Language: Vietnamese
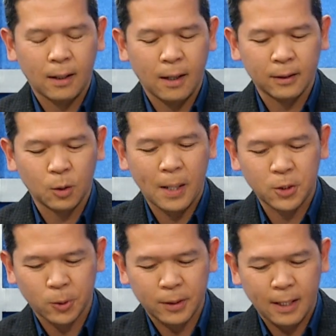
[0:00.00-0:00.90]
ở ờ, tiểu bang
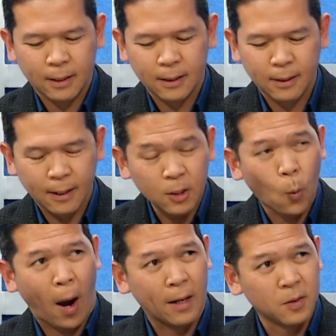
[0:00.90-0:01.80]
Georgia cái cái kết
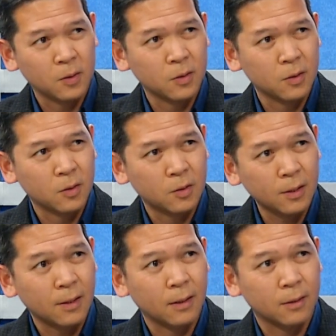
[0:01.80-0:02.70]
quả nó, nó, nó
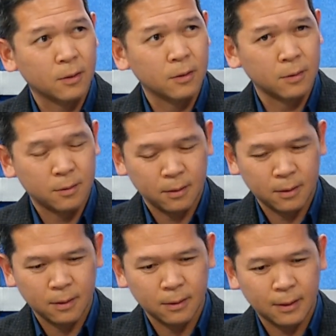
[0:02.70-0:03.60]
rất là
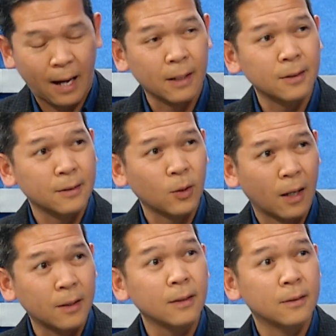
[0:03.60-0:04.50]
thắng
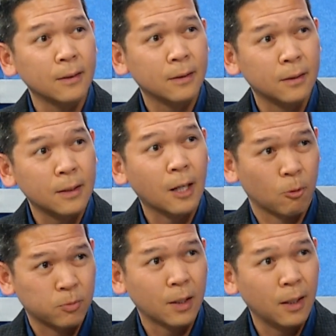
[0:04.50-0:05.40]
thắng rất rất rất
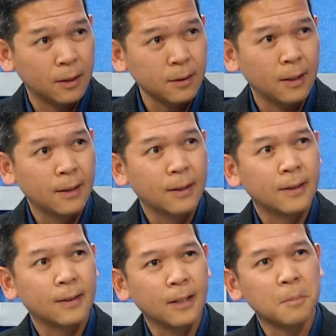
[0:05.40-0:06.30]
rộng rất lớn
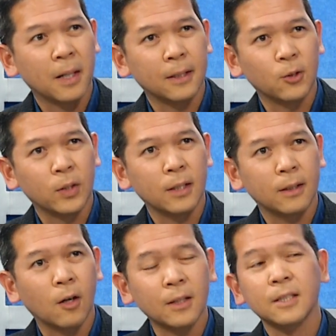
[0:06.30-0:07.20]
nhưng mà nhiều khi
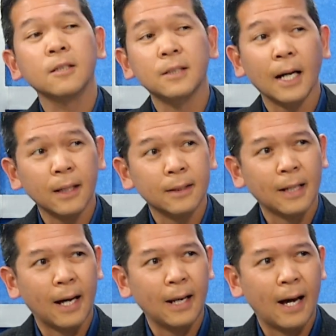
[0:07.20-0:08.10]
có chưa chắc
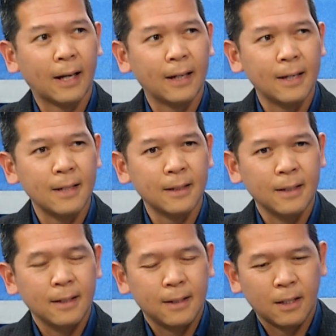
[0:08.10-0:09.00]
đã là cái
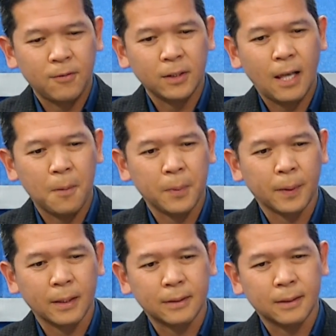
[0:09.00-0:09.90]
cái vấn đề mà
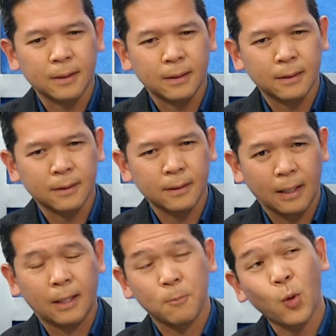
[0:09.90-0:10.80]
mình
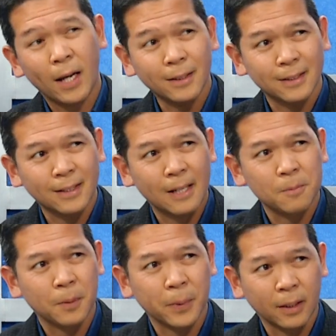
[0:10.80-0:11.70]
để kiểm soát được
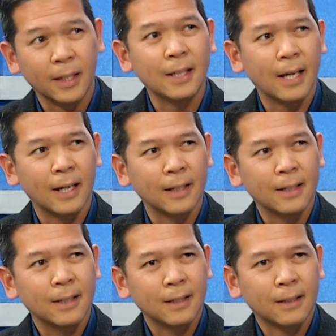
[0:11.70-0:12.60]
thêm là mình nghĩ là
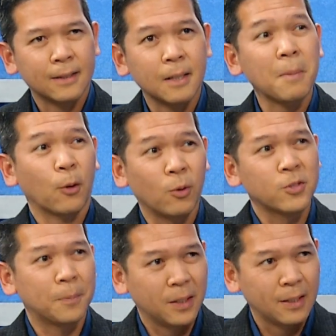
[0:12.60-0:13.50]
cái sức mạnh của ông
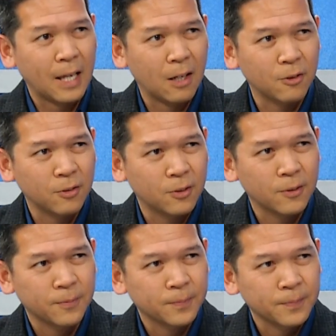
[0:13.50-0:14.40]
Trump như thế nào
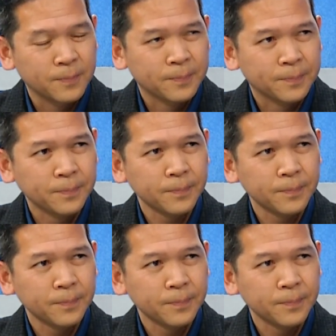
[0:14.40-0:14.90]
đó